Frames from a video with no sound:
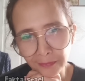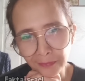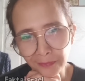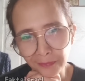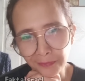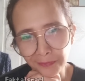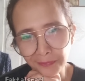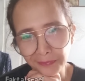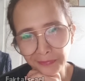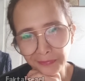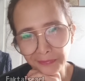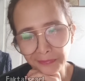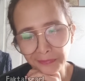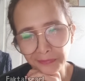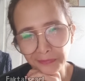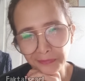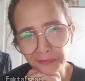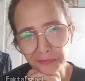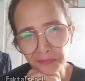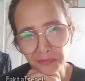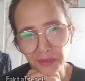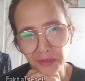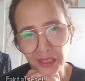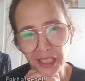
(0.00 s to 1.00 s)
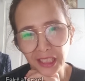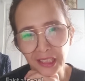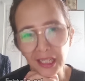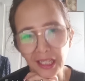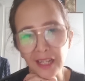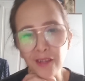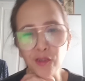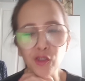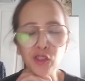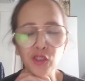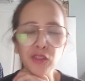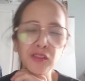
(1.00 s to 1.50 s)
hmm,
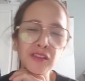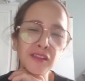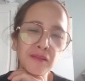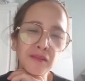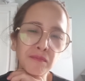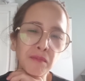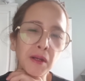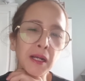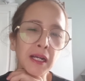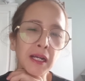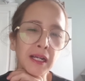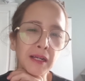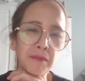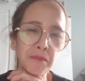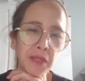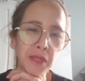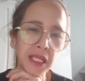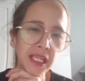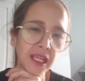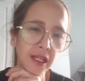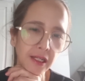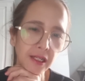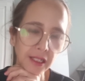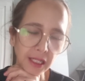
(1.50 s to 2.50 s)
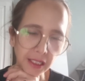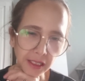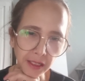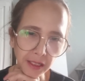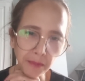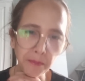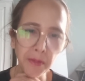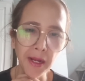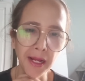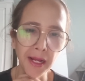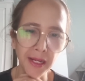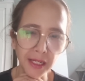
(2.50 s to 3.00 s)
kita harus memikirkan
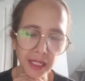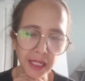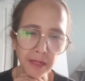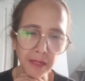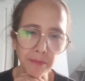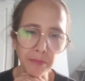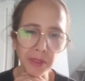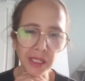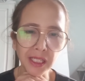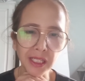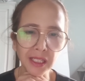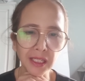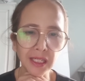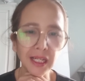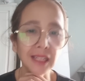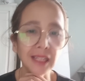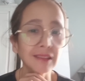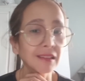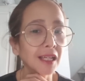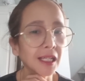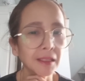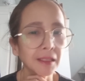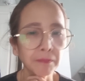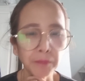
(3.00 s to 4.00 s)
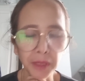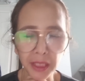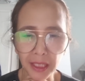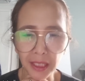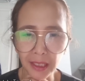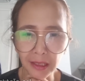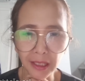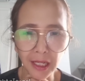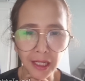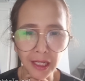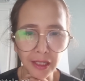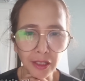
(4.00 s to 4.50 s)
kembali
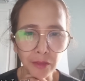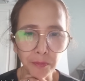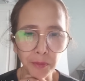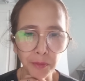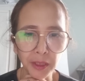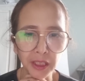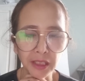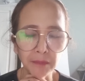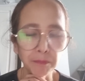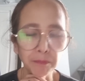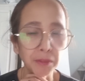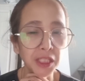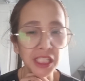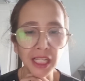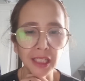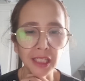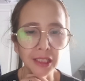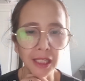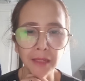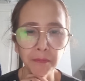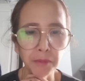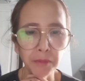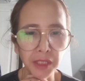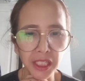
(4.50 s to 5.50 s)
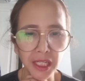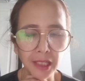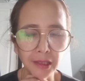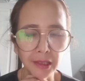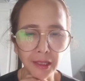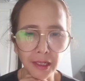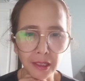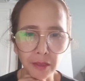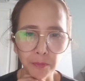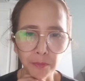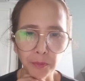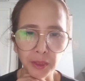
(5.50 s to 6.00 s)
perkataan-perkataan seperti
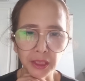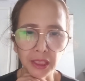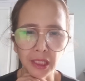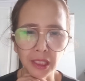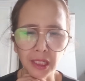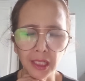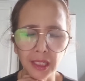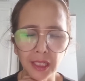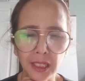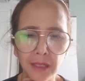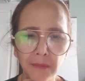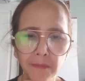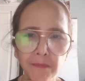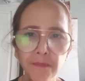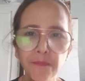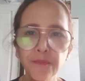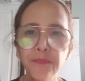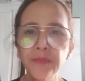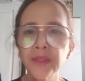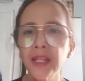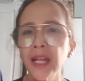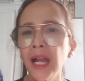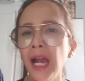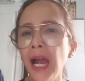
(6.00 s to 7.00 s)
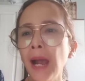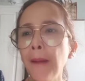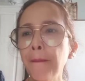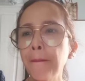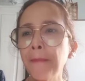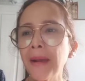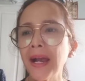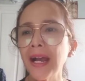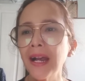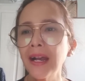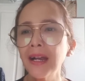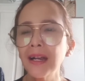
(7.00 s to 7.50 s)
pernyataan-pernyataan seperti ini.
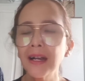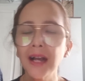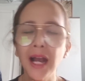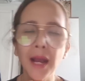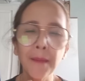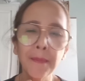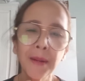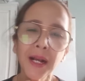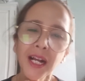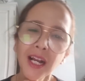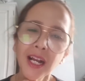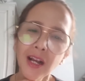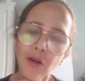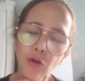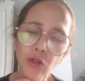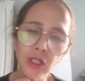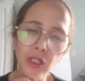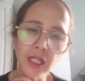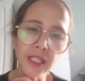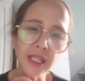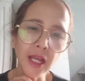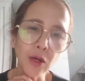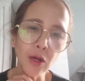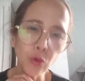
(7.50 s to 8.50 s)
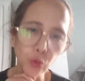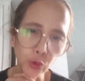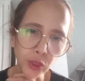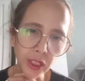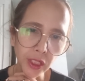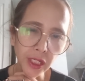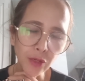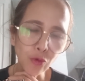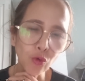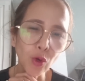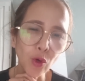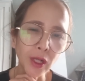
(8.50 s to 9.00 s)
Apa apakah orang
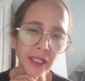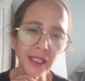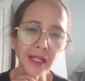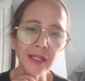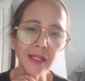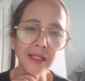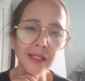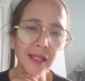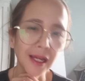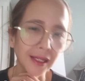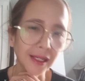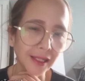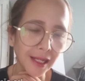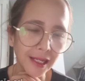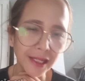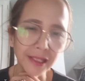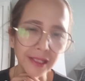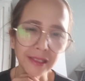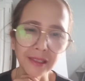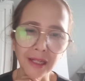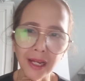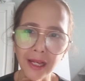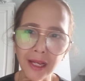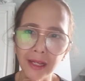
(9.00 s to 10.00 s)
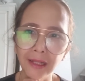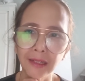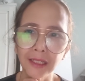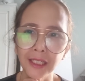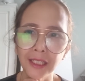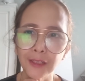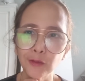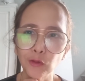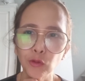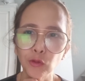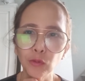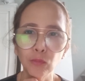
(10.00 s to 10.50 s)
Yahudi warga negara Israel
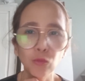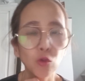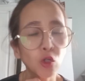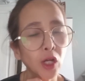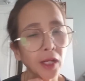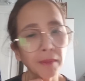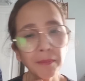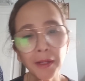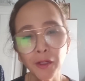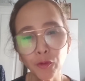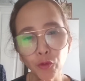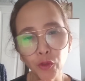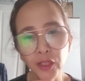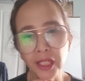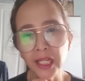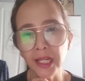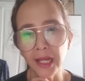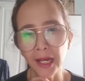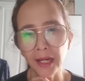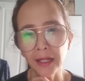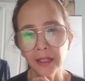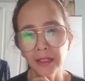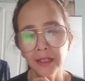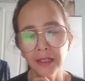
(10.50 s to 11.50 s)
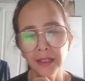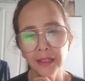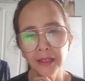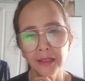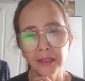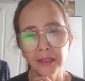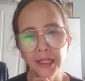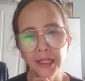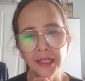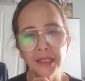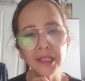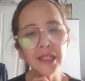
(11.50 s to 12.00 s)
itu bukan manusia?
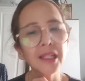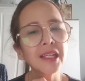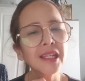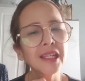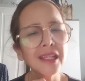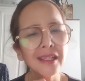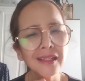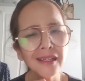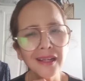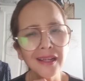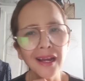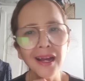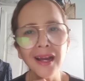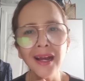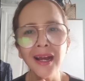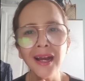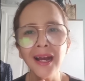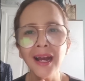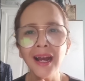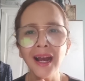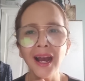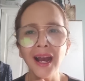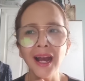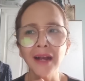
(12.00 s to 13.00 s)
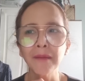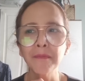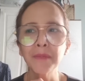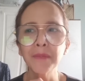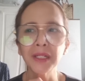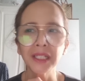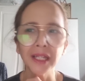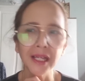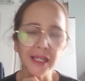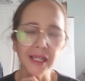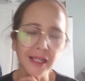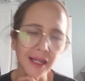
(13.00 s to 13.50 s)
Sehingga hak
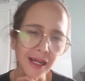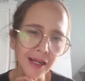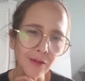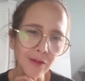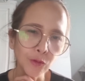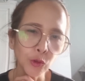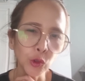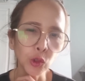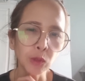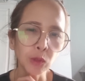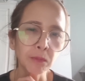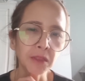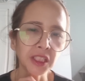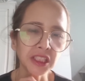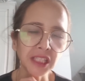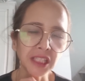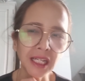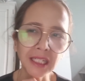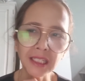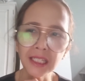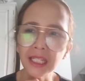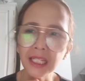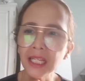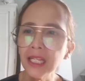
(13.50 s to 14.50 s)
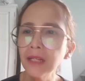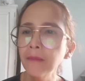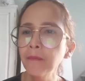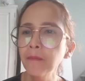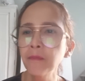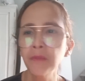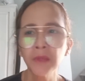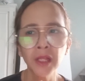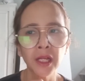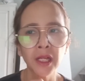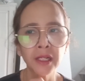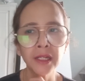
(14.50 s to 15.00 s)
mereka untuk
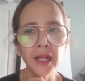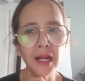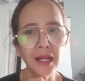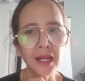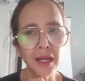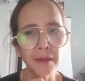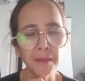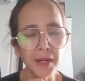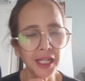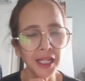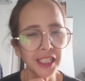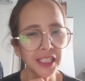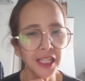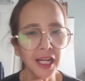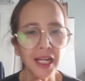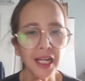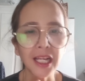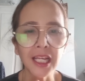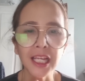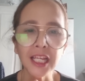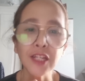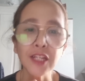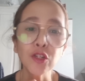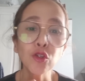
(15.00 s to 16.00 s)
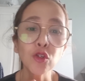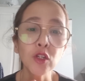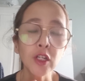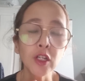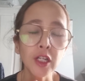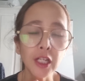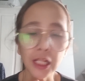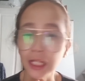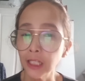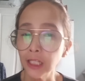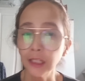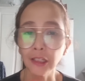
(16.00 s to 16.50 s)
bertanding dalam ajang in,
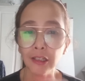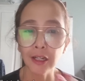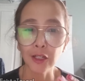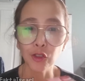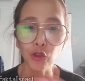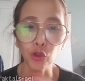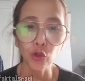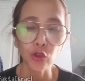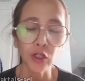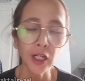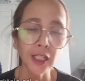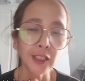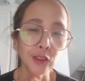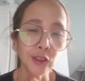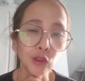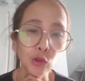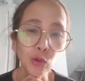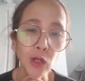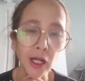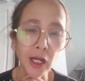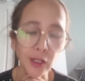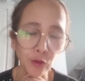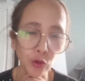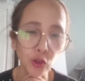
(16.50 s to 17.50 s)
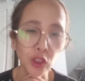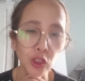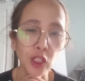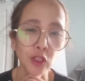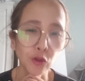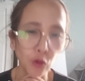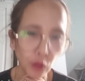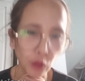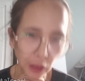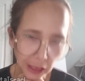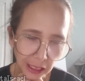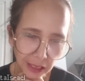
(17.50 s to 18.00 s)
internasional itu harus
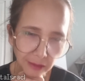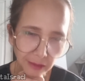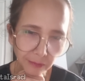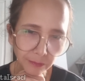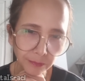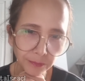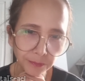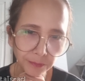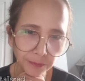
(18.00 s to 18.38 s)
ditolak,